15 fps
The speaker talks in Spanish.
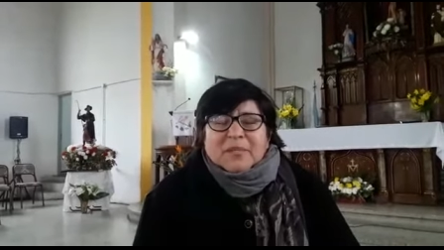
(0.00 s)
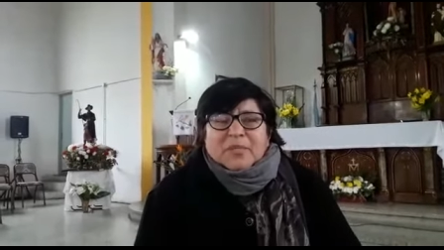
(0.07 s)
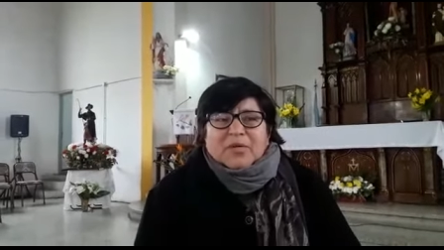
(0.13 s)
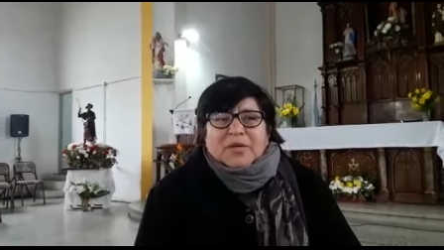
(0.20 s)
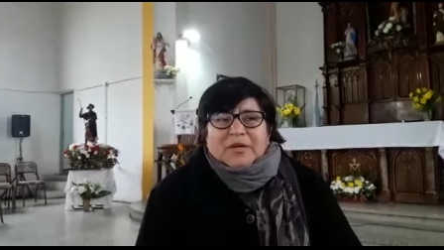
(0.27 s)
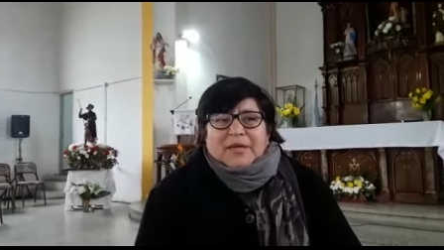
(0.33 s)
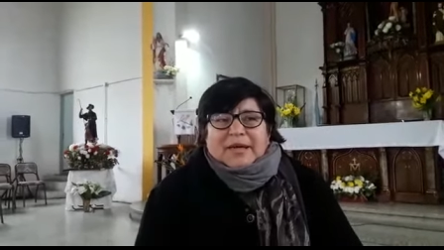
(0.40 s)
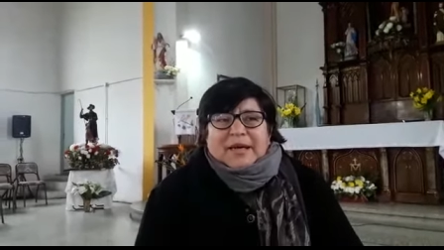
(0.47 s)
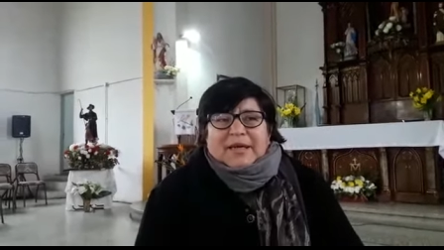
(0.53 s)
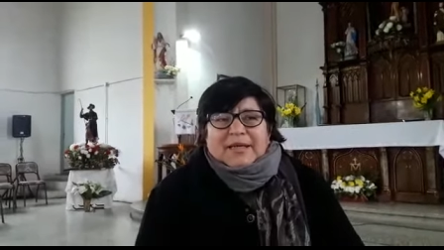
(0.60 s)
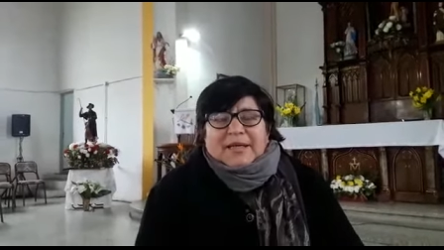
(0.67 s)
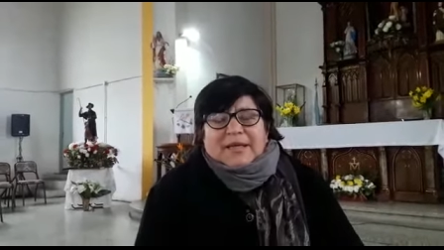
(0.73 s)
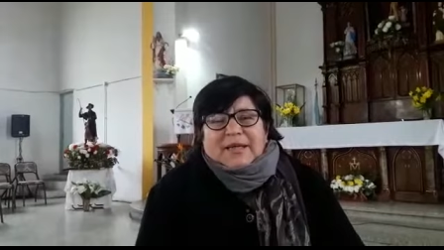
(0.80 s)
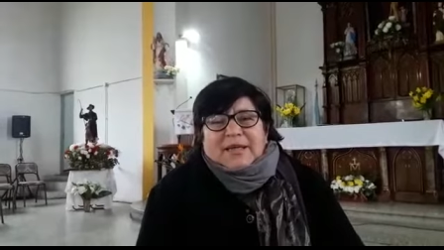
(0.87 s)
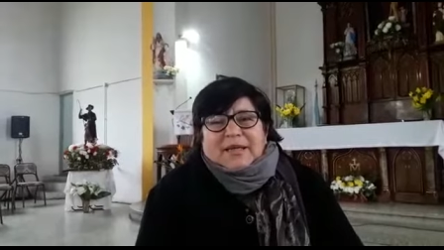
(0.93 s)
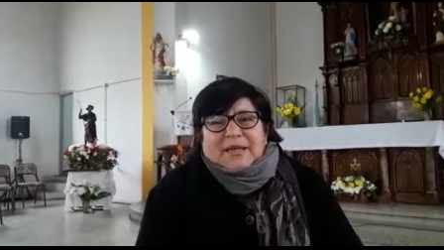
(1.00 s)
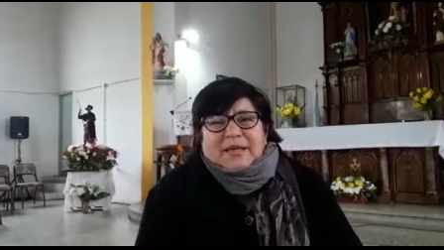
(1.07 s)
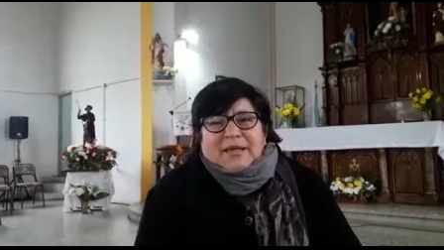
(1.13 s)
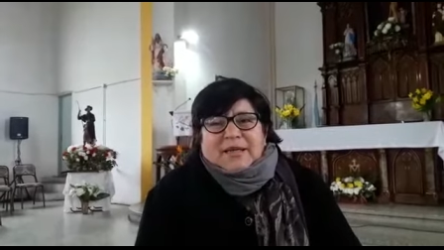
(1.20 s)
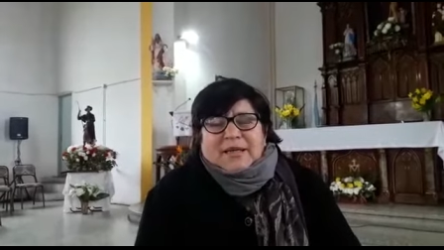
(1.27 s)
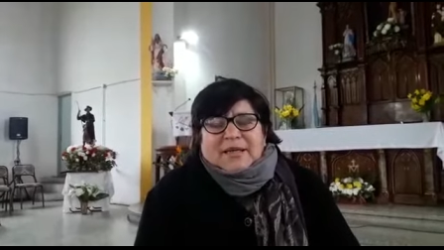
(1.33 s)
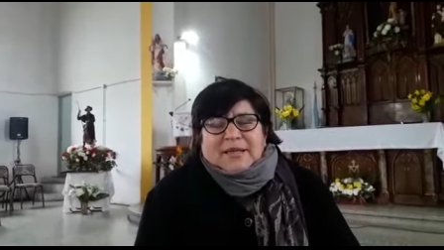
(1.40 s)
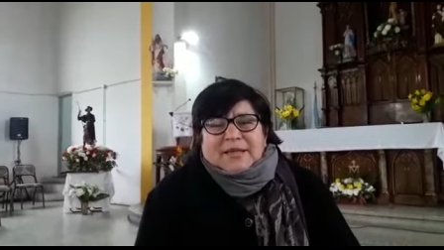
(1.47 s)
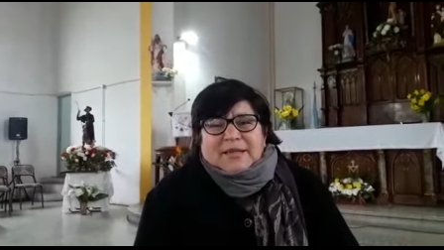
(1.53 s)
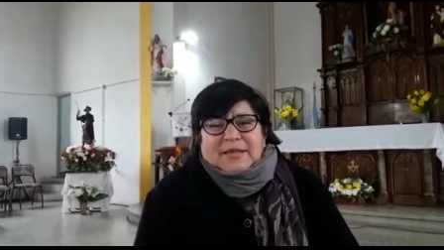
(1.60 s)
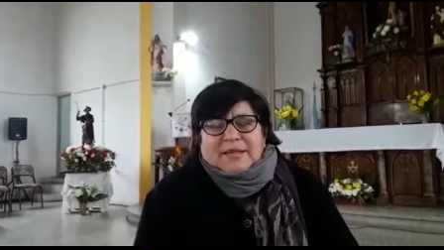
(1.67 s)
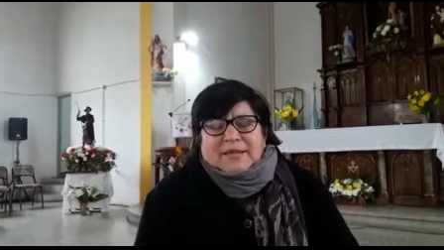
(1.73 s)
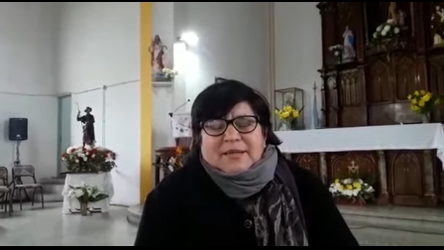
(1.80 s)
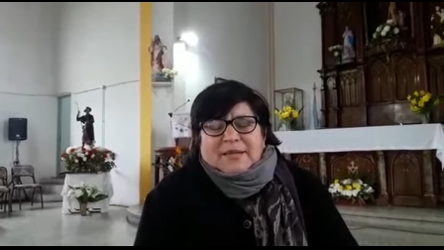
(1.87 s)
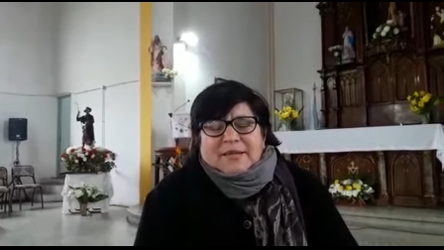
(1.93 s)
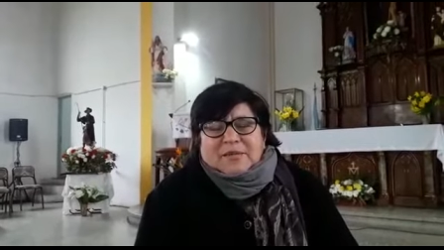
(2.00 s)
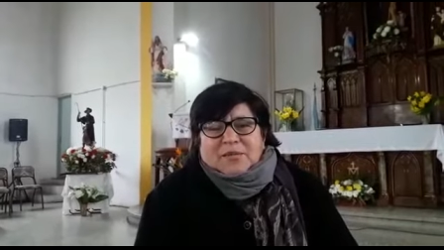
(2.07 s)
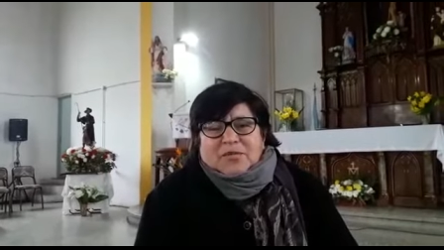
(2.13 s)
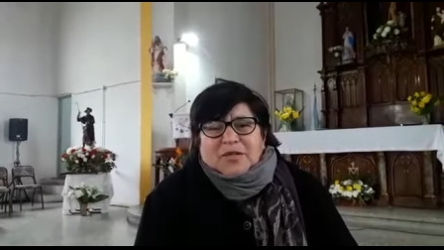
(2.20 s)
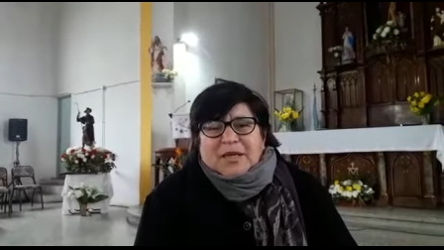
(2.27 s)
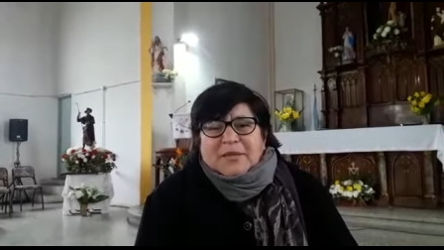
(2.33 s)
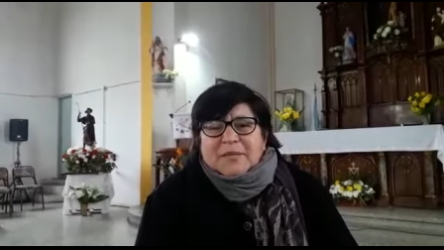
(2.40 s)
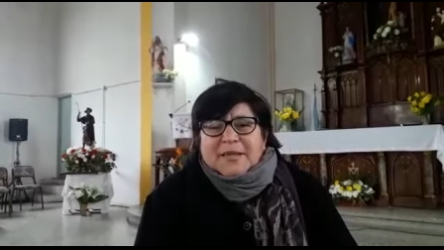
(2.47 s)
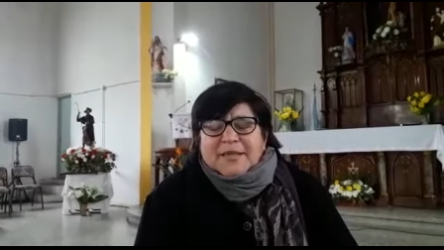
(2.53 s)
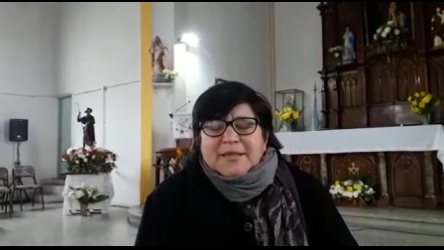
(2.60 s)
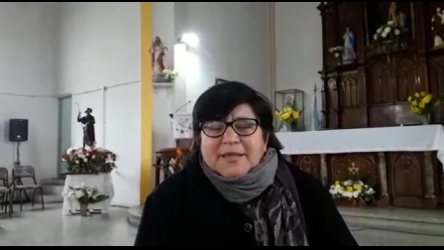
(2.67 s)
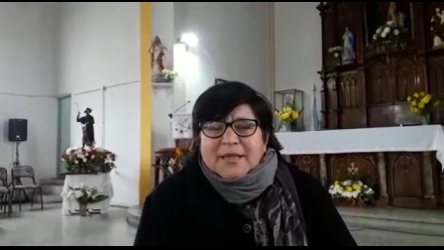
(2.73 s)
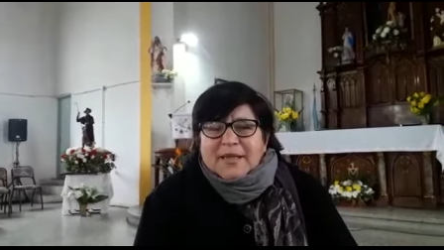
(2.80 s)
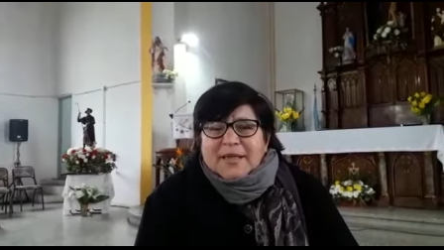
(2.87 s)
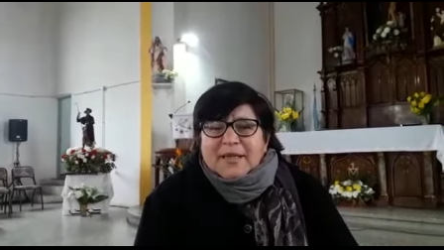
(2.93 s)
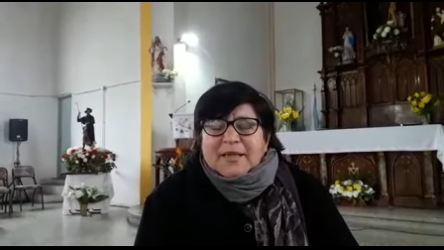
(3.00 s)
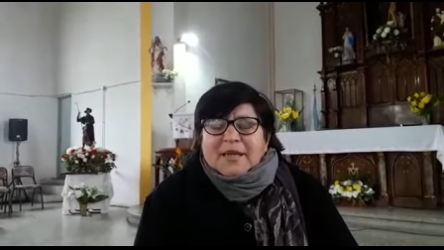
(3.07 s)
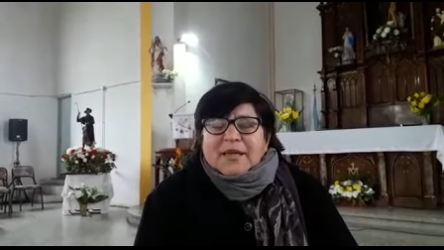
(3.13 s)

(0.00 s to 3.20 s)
Por ahí es, muchas veces